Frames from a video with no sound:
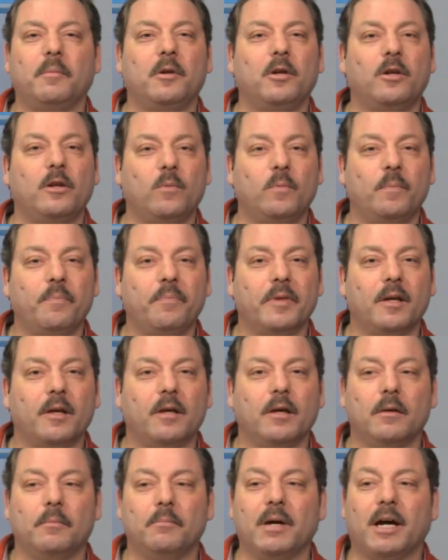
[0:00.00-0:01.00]
منهم
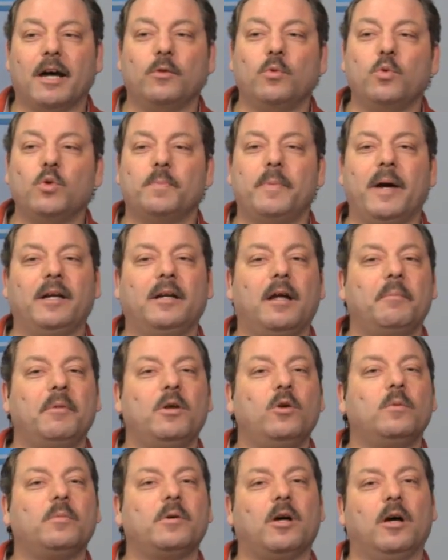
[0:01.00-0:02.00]
ما خدوش بالنا
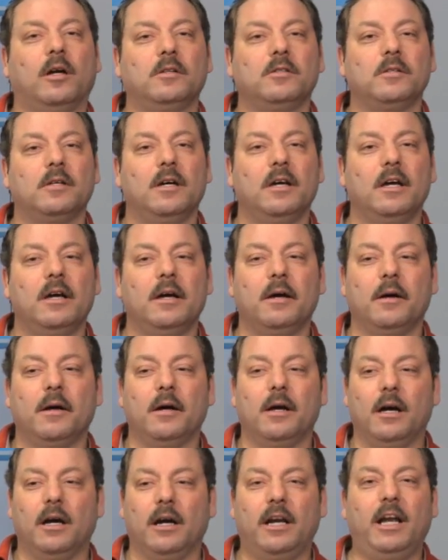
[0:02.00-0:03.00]
منهم خالص
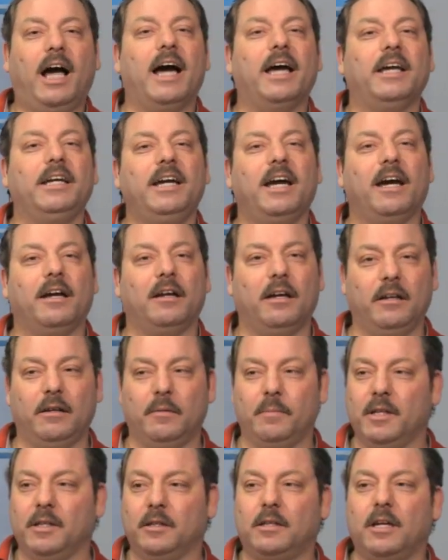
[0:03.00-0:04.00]
الحقيقه
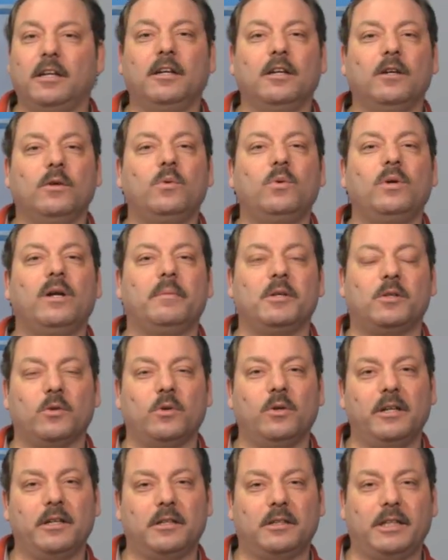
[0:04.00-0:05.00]
البنتين الاولى
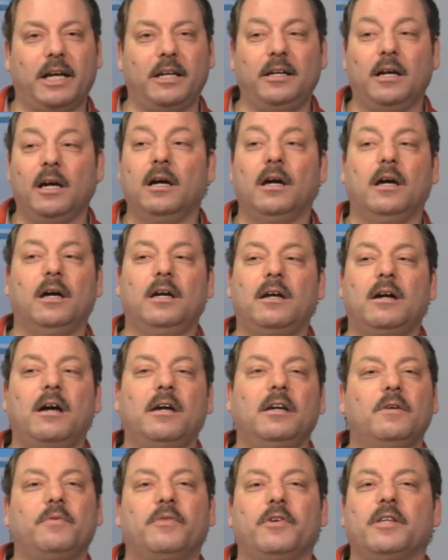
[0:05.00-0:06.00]
بتقول للتانية ايه
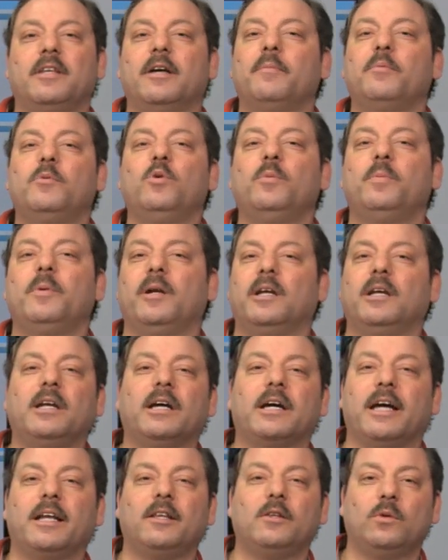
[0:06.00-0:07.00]
رايك في الدبدوب اللي انا
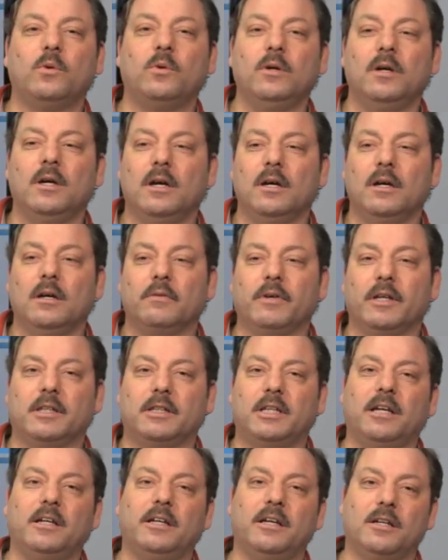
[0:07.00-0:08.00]
خدته
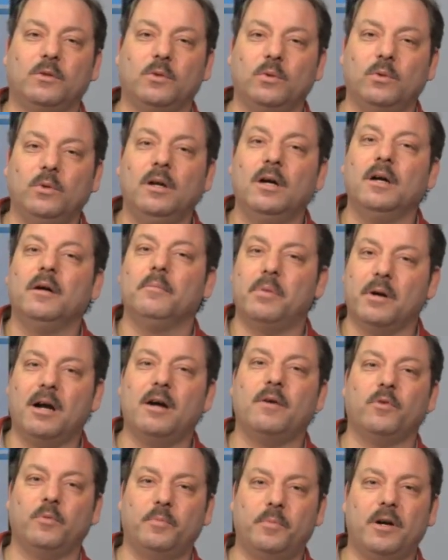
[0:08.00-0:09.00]
فالتانية تقول
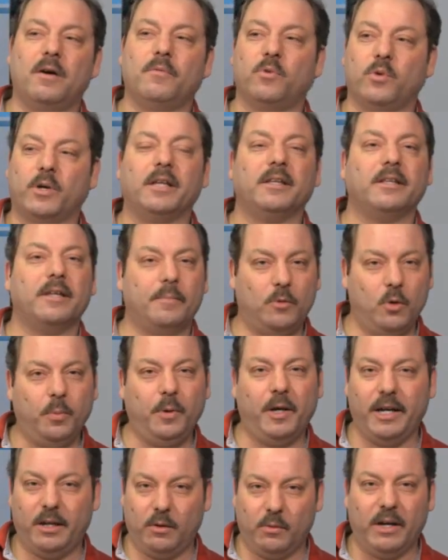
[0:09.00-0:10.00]
برافو برافو كان دبدوب
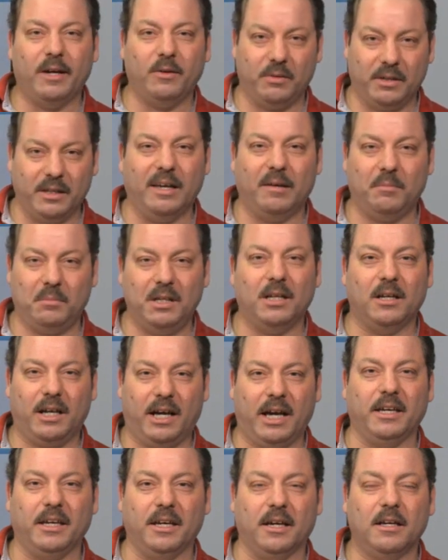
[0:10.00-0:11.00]
حلو قوي جميل
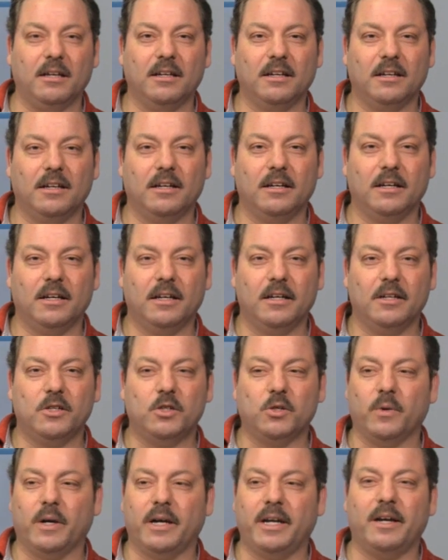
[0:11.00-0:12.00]
الحقيقه
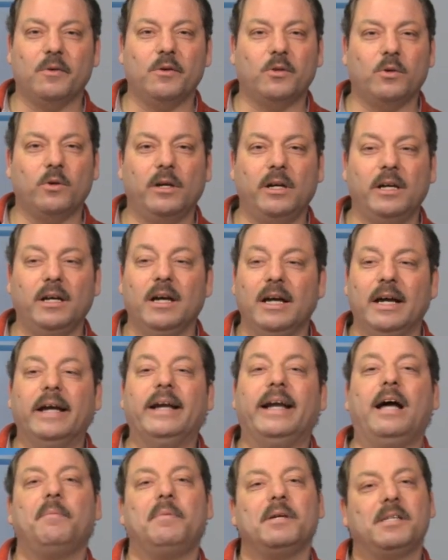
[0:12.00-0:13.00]
شويه وتقول لي
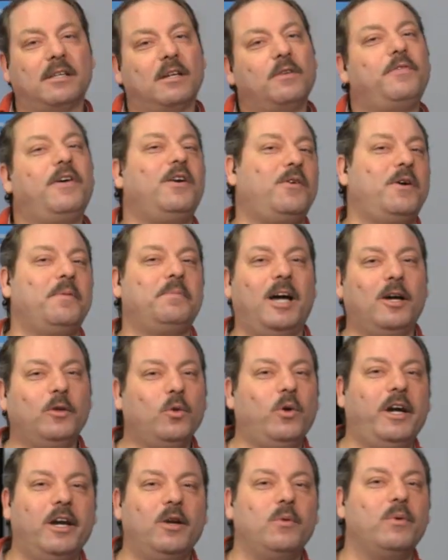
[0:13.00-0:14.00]
لا بس الفروه
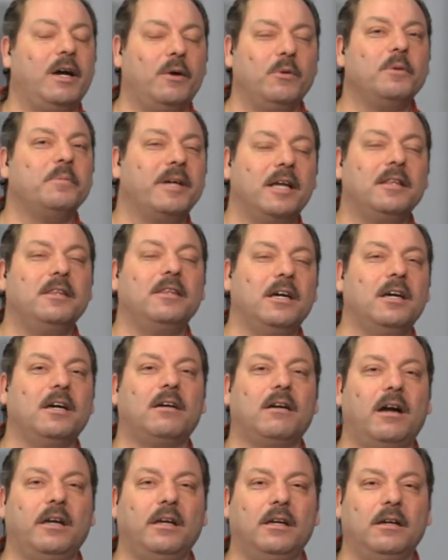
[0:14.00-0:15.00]
بتاعته حلوه قوي بجد ايه
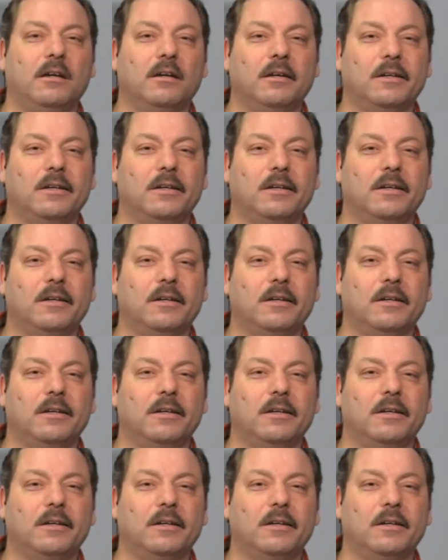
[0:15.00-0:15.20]
رايك